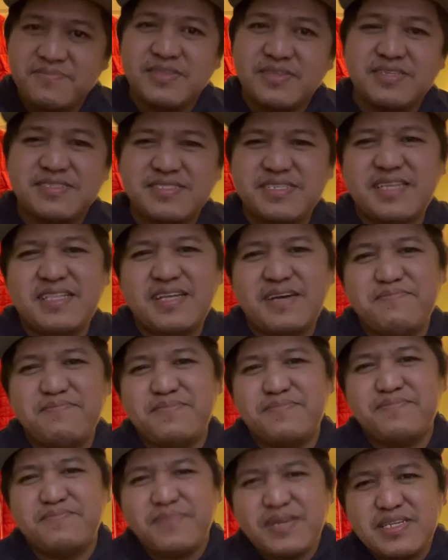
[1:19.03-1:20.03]
sana
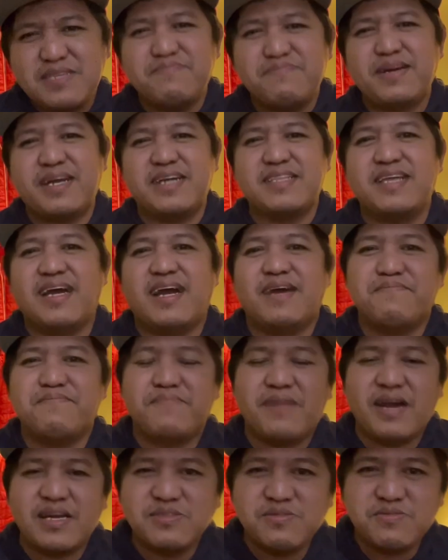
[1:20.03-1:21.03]
mas maganda ang
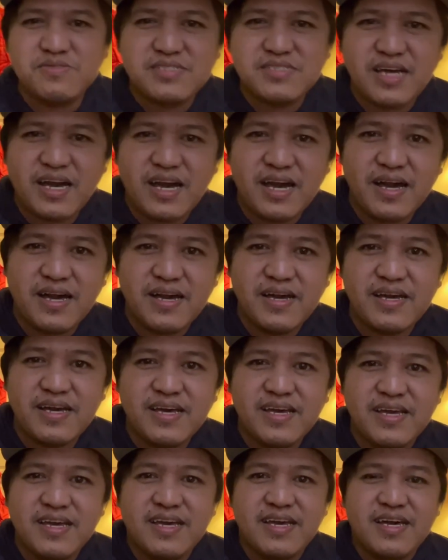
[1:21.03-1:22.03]
pasok sa
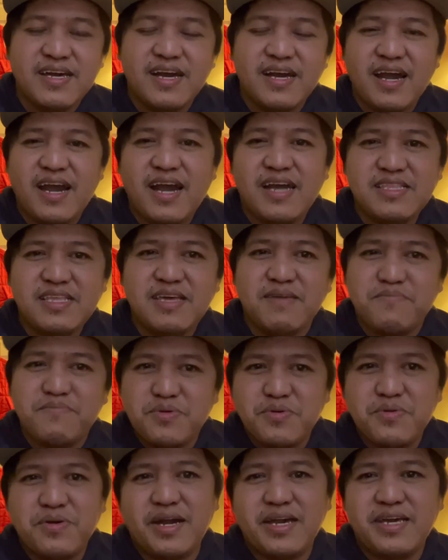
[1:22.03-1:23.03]
ating
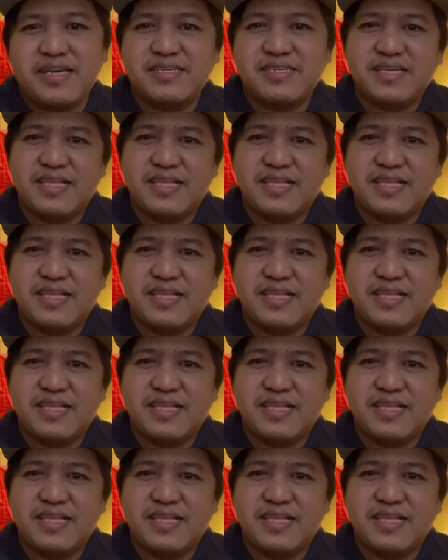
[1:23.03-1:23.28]
buhay.